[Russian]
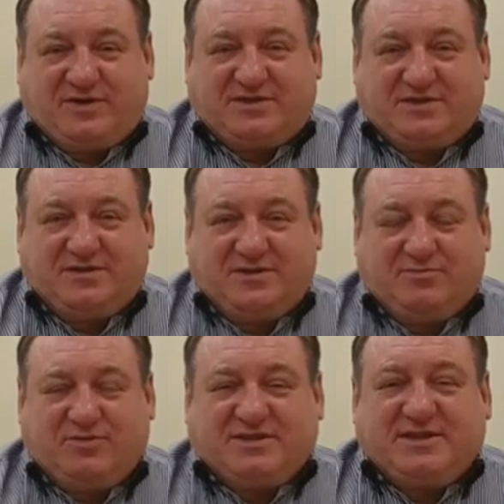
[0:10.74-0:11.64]
вас
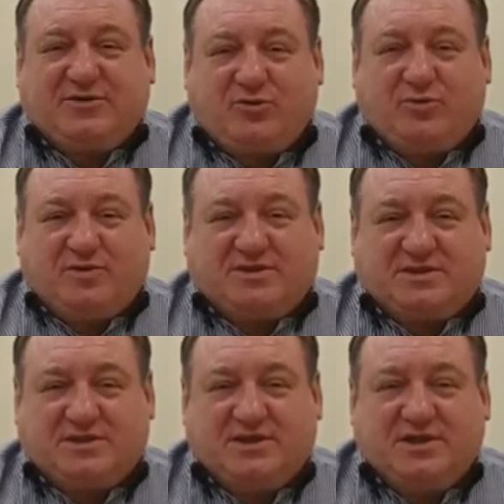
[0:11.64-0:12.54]

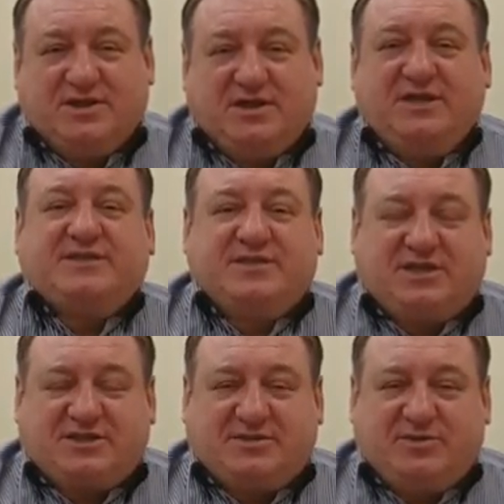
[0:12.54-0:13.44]
познакомиться и с
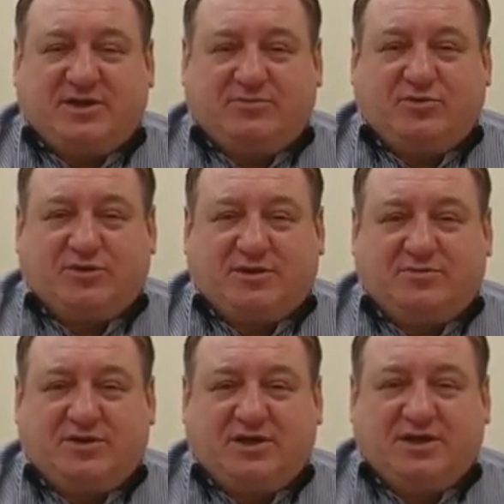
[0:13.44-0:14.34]
нашими
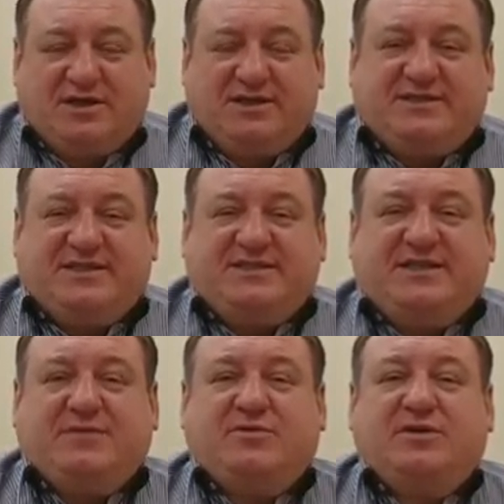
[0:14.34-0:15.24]
работами, и с
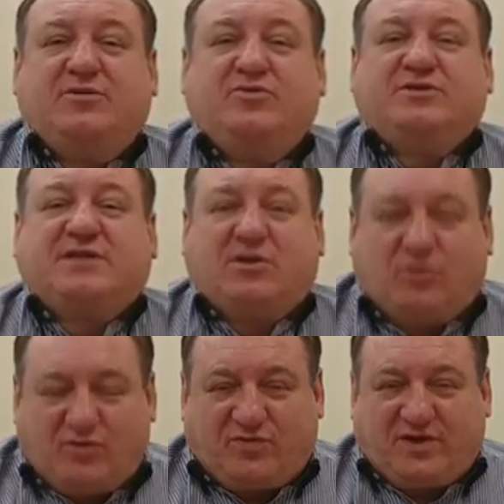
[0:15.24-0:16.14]
системой
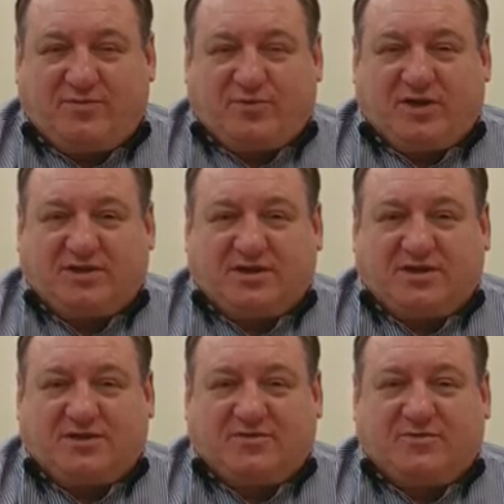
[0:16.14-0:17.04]
установки
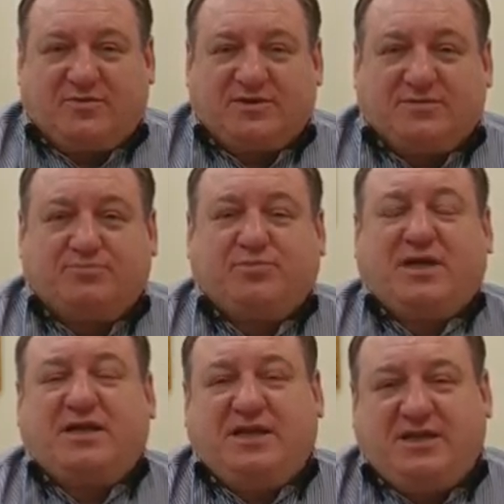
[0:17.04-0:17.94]
имплантатов,
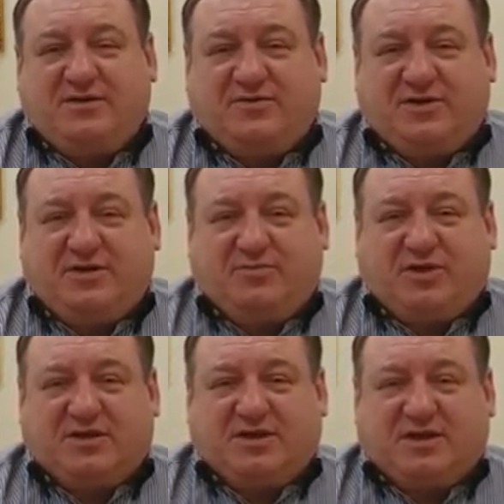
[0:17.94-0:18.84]
планирования
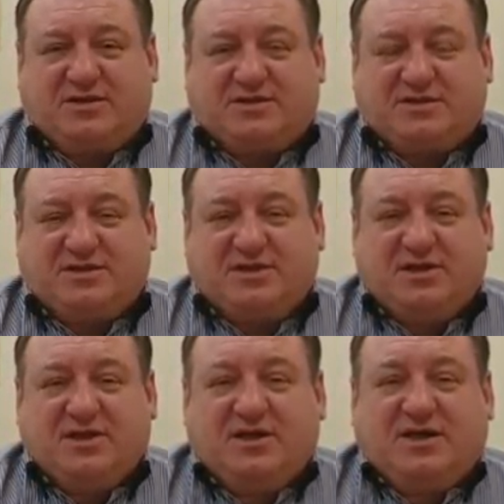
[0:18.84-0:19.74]
имплантации,
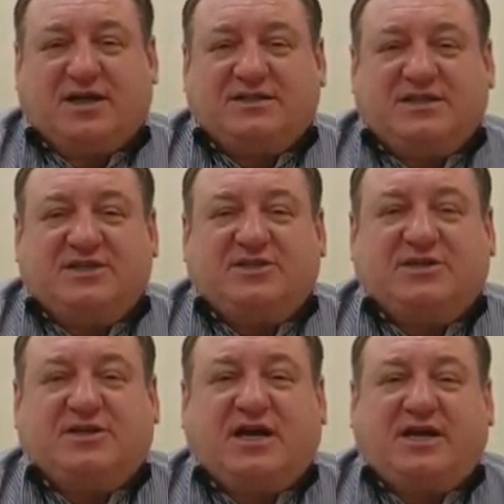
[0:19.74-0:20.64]

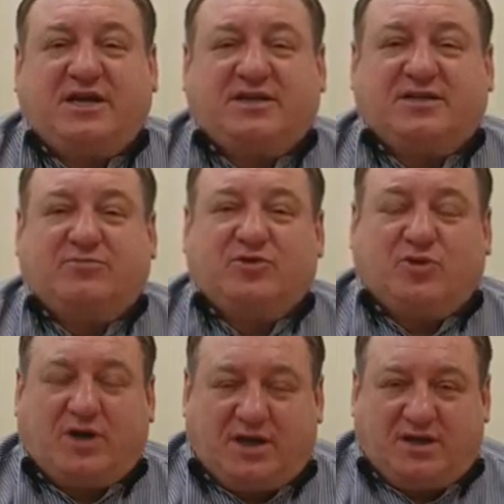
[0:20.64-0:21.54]
различных каких-то
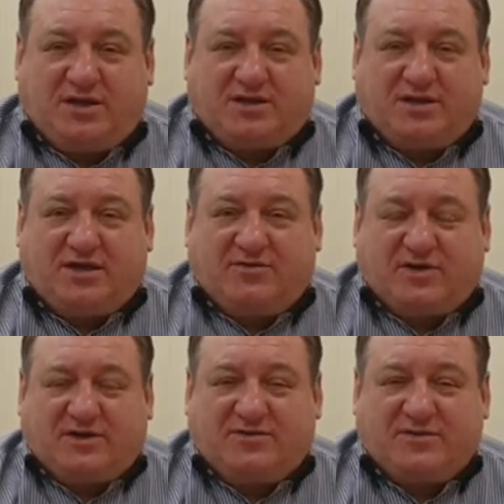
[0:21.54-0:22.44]
мануальных
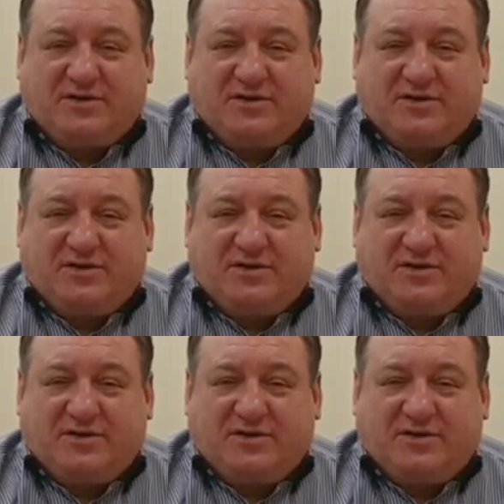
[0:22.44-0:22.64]
навыков,